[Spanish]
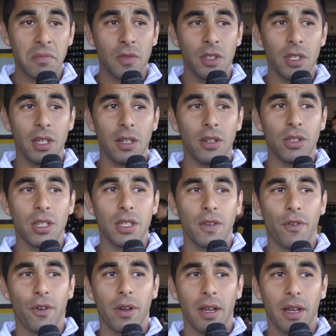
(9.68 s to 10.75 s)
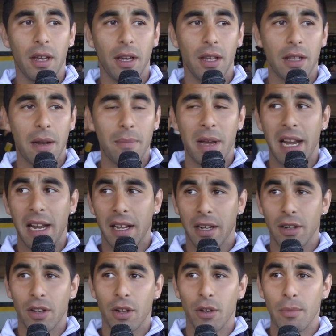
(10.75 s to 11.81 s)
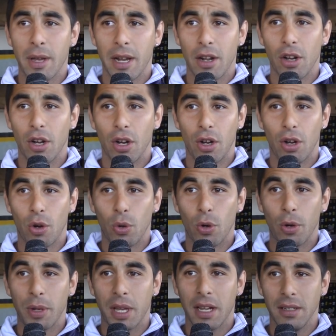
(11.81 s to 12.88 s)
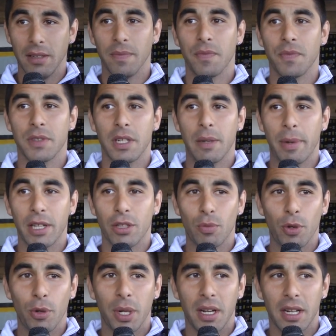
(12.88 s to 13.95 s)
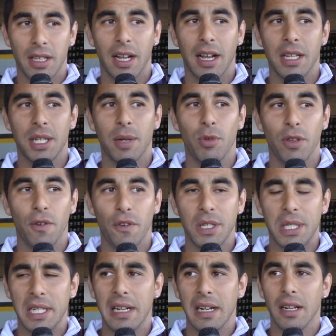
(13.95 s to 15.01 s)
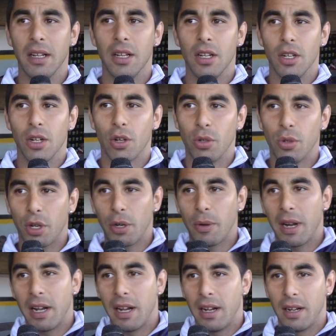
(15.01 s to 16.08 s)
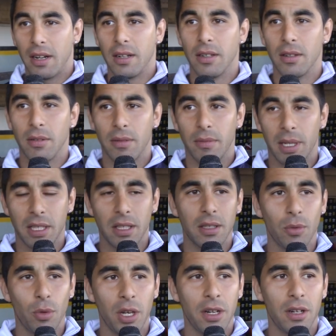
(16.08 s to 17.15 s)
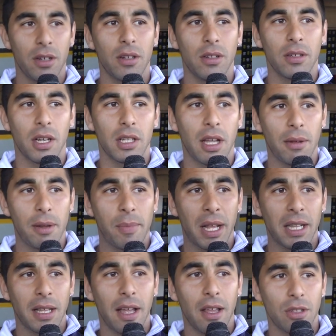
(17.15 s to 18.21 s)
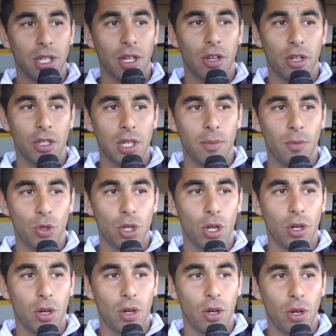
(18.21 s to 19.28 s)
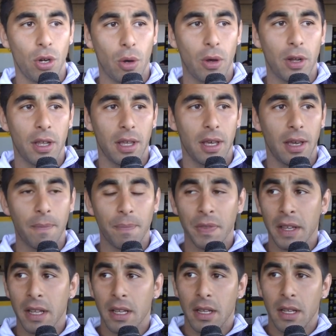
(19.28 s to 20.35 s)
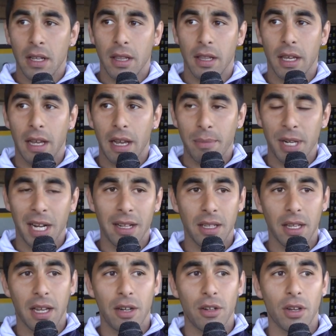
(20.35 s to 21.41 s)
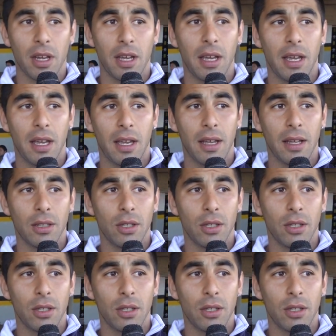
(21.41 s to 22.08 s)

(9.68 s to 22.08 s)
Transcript: Sí, no sé si fue tan mala. Creo que hoy Merlo jugó bien, se plantó muy bien en esta cancha, muy difícil, con un rival bastante bueno, está bien plantado, se conocen mucho los, jugadores de, Almirante. Creo que